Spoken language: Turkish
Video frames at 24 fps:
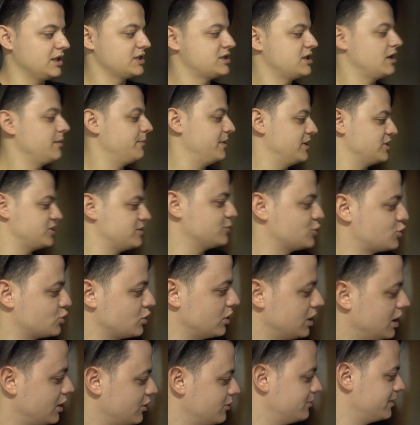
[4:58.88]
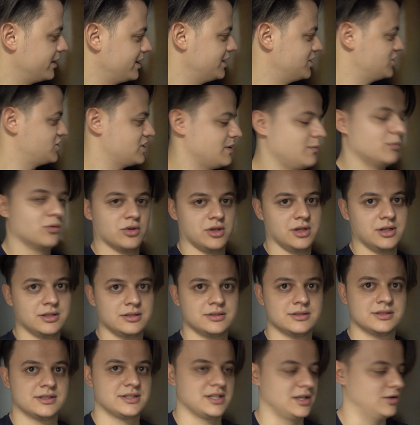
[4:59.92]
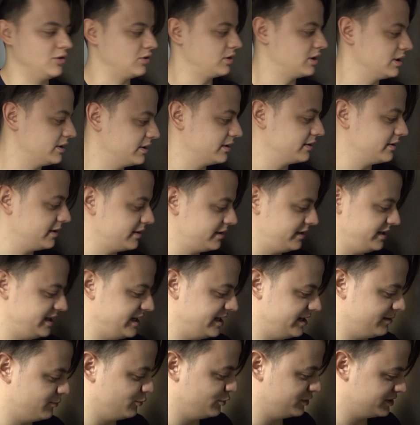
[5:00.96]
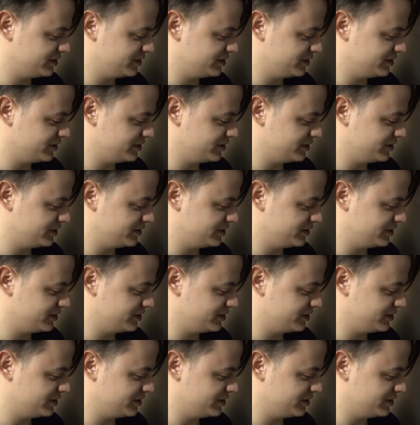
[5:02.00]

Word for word: arkadaşlar. Ben şimdi solaryuma gireceğim burada. Salon kaloride. Yeni bu